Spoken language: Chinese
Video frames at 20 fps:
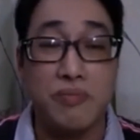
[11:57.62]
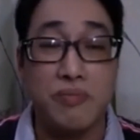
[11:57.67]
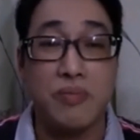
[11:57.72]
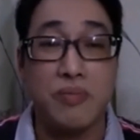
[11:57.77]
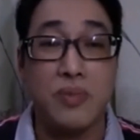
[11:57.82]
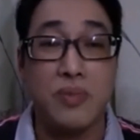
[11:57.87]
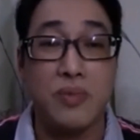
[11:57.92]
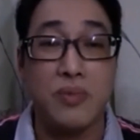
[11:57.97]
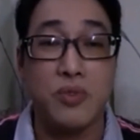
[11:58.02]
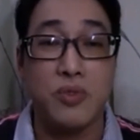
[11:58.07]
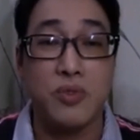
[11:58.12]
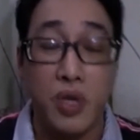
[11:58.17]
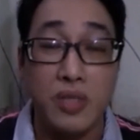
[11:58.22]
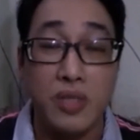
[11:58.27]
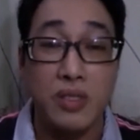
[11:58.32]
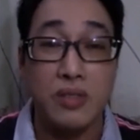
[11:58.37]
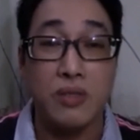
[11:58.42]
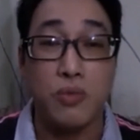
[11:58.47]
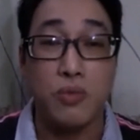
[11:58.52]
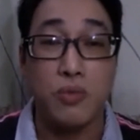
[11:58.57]
决
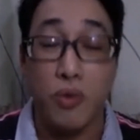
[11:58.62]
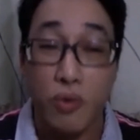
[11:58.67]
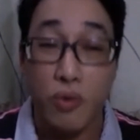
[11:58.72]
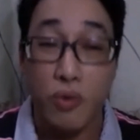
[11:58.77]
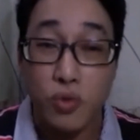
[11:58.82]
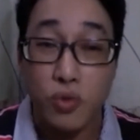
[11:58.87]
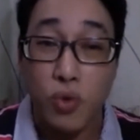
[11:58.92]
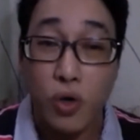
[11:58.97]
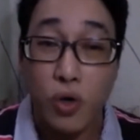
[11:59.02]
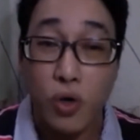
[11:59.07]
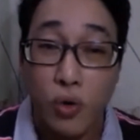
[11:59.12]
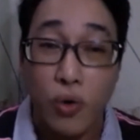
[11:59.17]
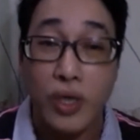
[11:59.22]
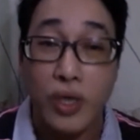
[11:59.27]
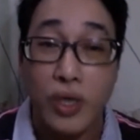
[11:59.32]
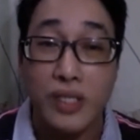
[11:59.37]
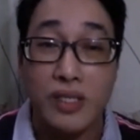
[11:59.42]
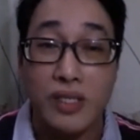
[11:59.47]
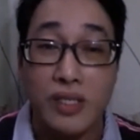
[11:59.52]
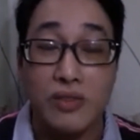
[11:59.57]
定我多
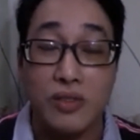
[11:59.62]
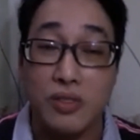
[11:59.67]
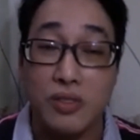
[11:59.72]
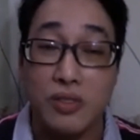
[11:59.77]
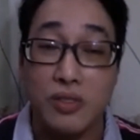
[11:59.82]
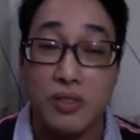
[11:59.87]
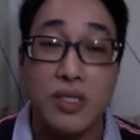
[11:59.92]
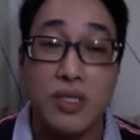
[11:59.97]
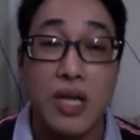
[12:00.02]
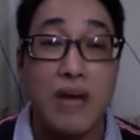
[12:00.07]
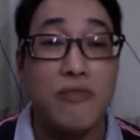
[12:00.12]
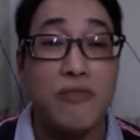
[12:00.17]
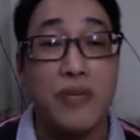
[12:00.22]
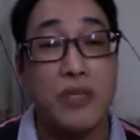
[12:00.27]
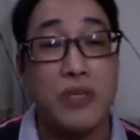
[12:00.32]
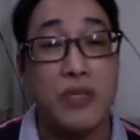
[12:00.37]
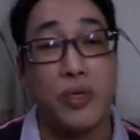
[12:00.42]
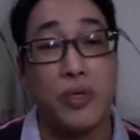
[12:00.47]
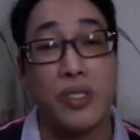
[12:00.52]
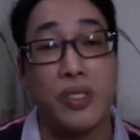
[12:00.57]
拖一天，就是浪费多一